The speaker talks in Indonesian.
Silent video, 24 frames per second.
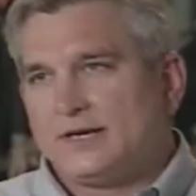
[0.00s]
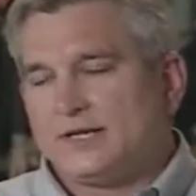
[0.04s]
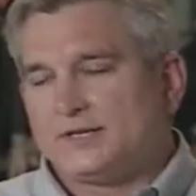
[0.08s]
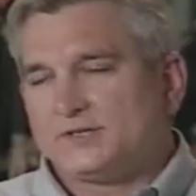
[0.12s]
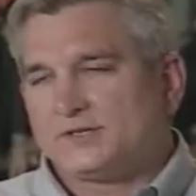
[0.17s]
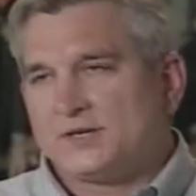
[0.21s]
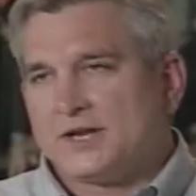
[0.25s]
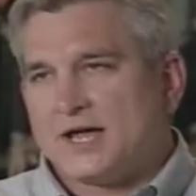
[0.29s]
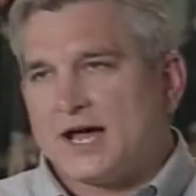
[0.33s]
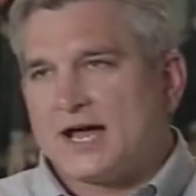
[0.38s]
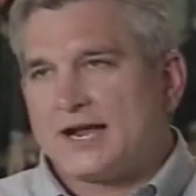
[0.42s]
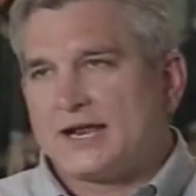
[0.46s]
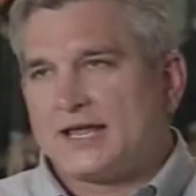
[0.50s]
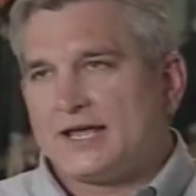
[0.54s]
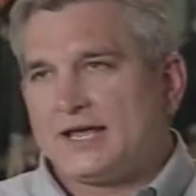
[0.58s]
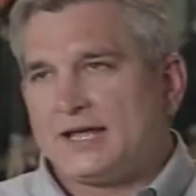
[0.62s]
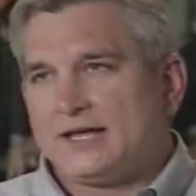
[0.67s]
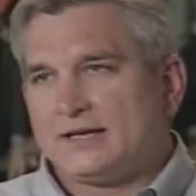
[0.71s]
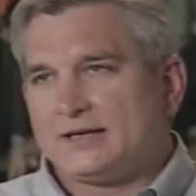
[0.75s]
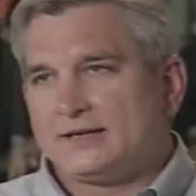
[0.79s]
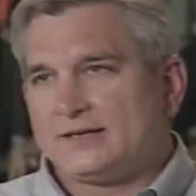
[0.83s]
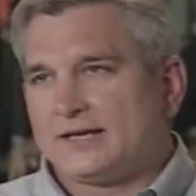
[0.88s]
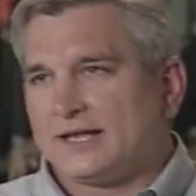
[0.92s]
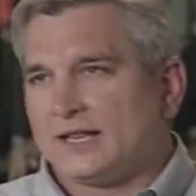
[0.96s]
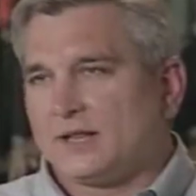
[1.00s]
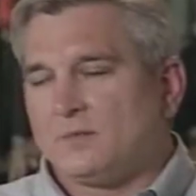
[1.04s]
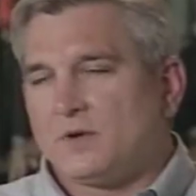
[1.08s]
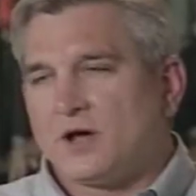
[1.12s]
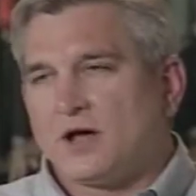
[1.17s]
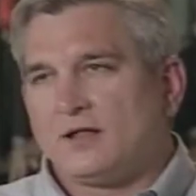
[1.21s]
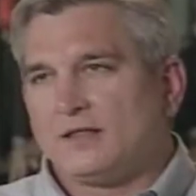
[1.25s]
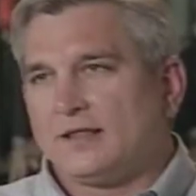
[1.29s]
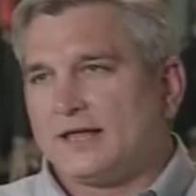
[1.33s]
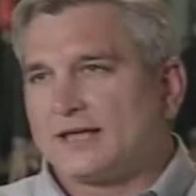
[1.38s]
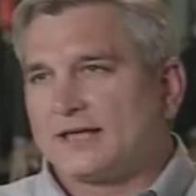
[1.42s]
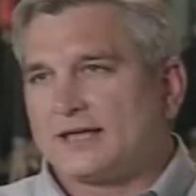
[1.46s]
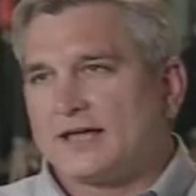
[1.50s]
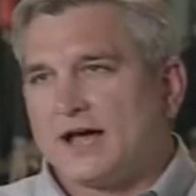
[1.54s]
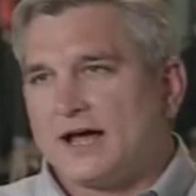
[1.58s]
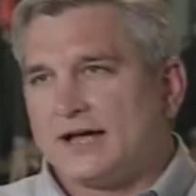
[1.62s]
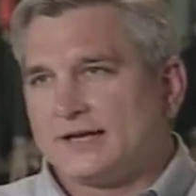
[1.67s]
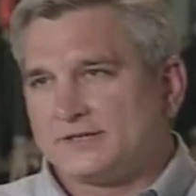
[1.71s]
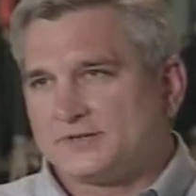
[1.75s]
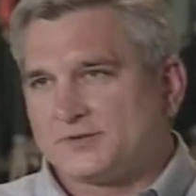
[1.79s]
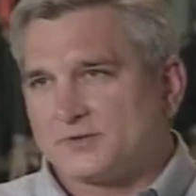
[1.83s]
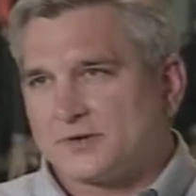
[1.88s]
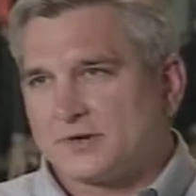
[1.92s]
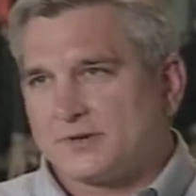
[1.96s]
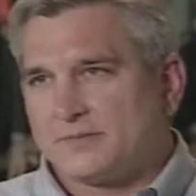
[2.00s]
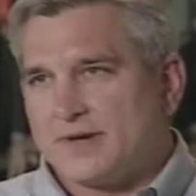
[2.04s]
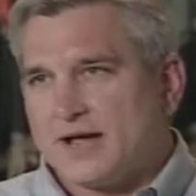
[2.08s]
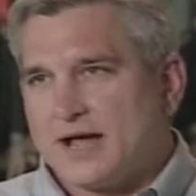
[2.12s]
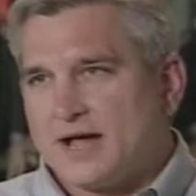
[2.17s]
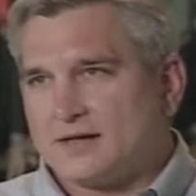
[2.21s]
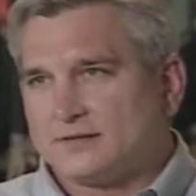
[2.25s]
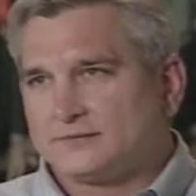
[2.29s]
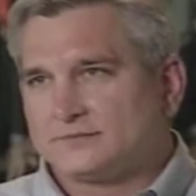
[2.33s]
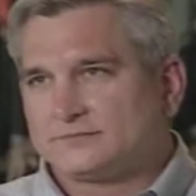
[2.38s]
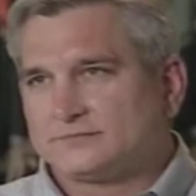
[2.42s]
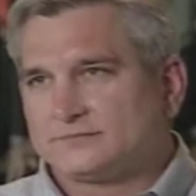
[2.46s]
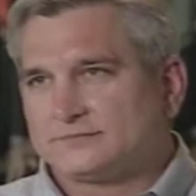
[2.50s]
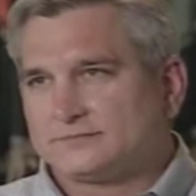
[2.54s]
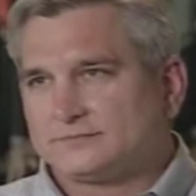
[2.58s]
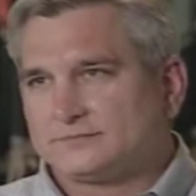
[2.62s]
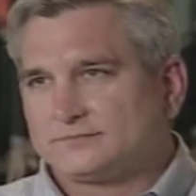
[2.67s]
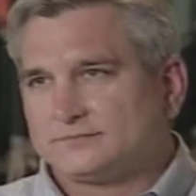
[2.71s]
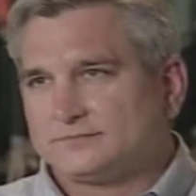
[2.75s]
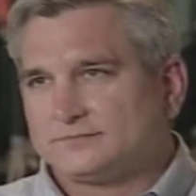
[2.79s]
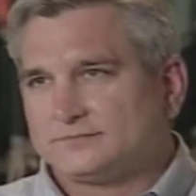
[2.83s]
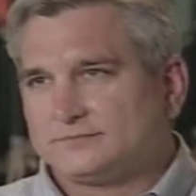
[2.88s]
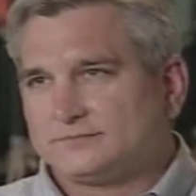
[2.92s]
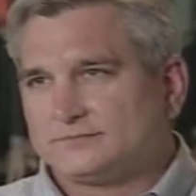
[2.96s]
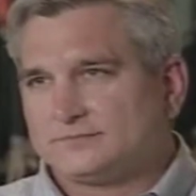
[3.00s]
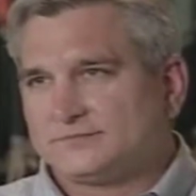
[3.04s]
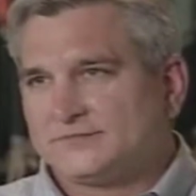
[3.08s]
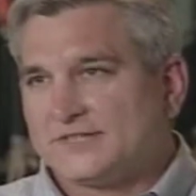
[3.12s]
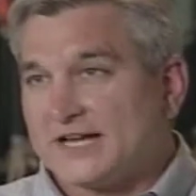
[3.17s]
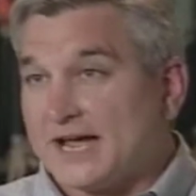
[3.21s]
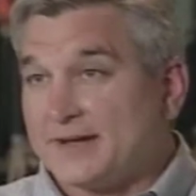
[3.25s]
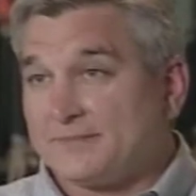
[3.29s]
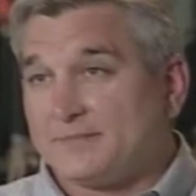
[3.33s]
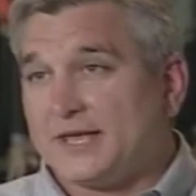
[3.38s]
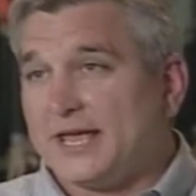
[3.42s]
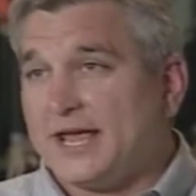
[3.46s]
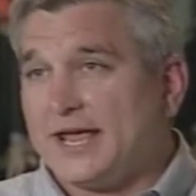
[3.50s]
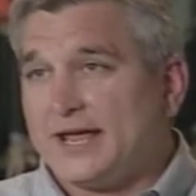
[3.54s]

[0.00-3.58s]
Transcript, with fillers: It's not a kill them all, let God sort them out type